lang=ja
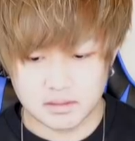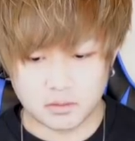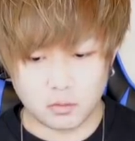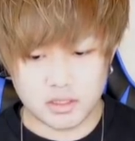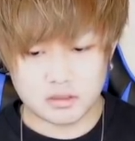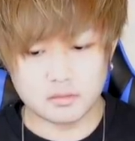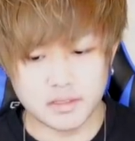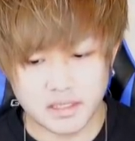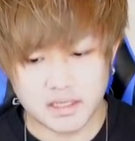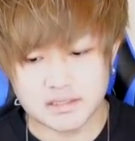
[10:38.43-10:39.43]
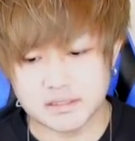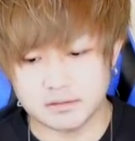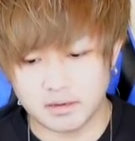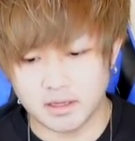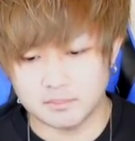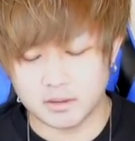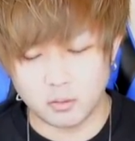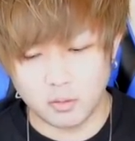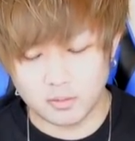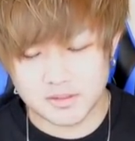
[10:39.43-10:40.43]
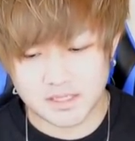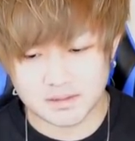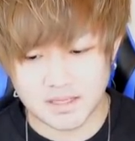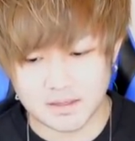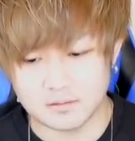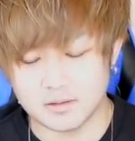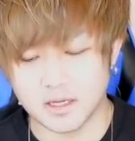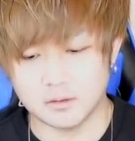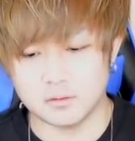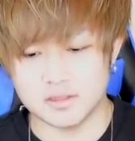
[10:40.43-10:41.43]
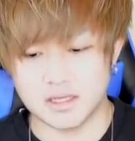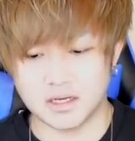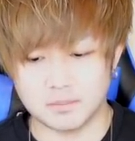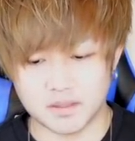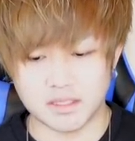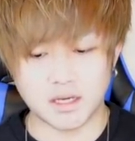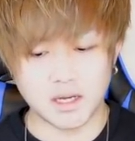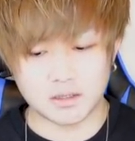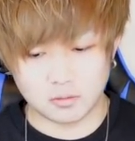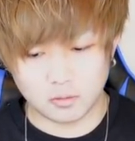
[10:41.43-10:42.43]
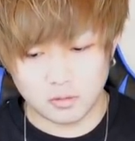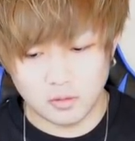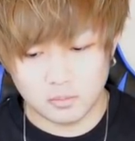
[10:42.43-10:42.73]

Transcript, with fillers: で、攻略組に関しては、まあ、今後接待来る可能性がやっぱ高いと、